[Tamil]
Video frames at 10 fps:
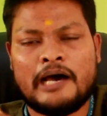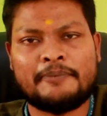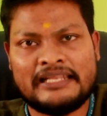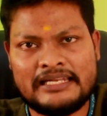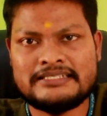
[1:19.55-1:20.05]

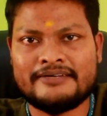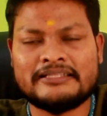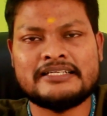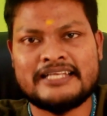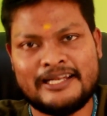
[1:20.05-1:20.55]
அப்படி இல்லை சார்
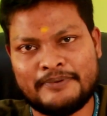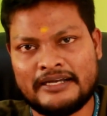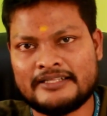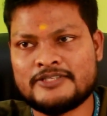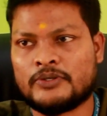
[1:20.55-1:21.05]
வந்துருச்சு என்ன
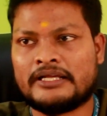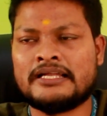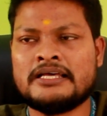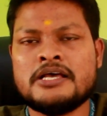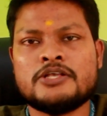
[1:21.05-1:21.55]
பண்ணுறதுன்னு சொன்னீங்கன்னா